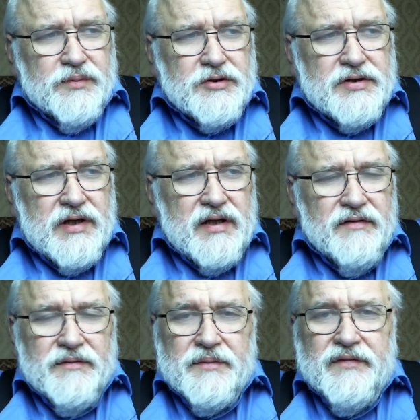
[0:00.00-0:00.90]

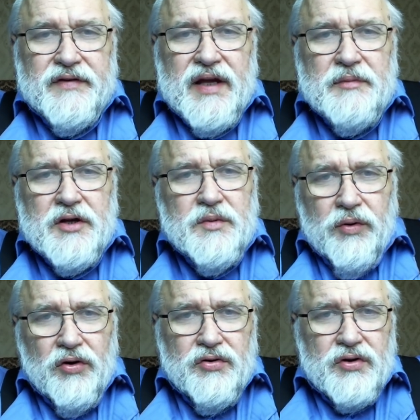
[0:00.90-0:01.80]
пустыне внемлет
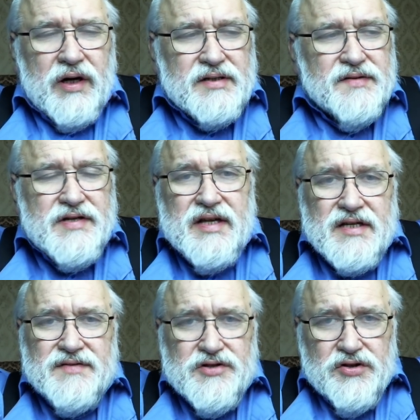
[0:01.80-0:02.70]
Богу, как
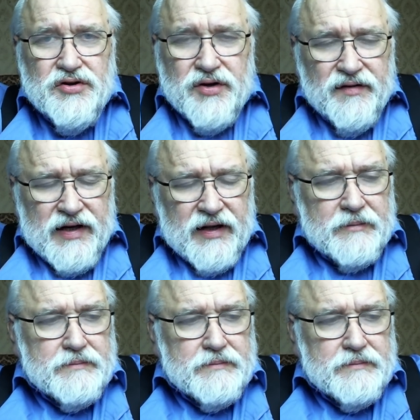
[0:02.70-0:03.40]
звезда звездой говорит.